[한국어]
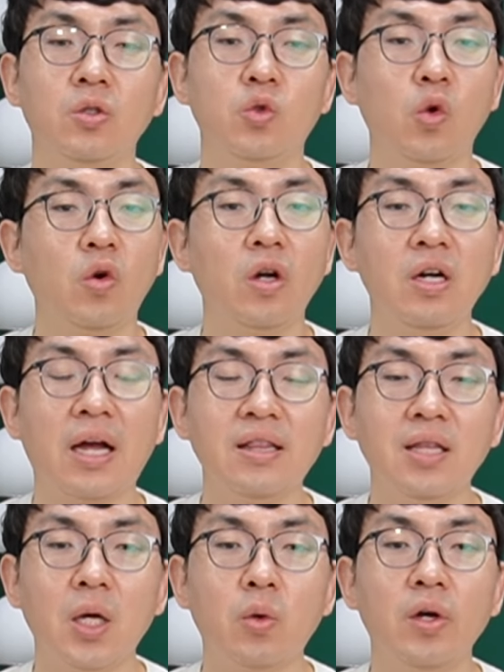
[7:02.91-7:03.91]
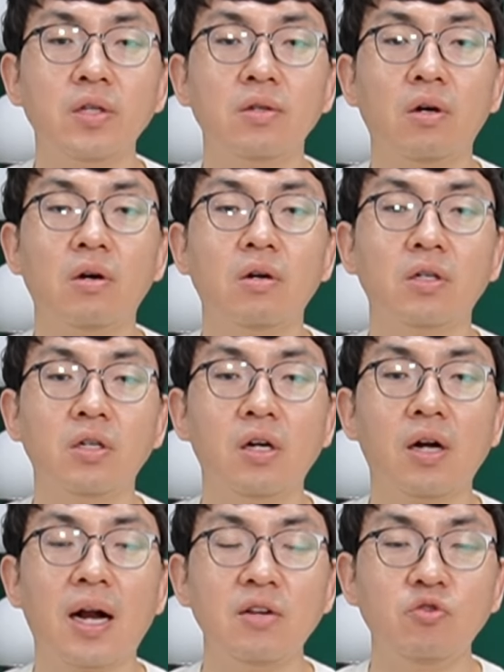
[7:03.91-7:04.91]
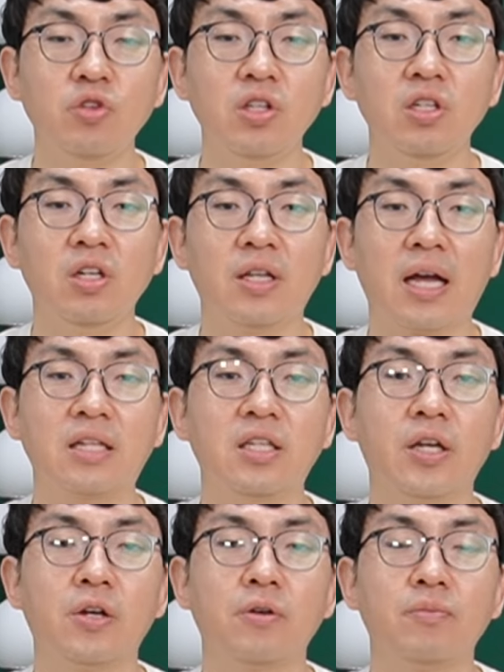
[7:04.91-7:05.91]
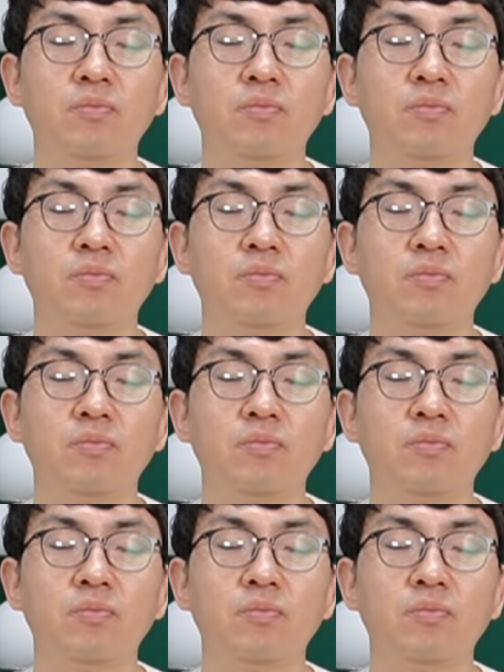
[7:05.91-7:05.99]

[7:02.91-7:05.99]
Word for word: 조건을 안다고 해서 그걸 할 수 있는 건 아니에요.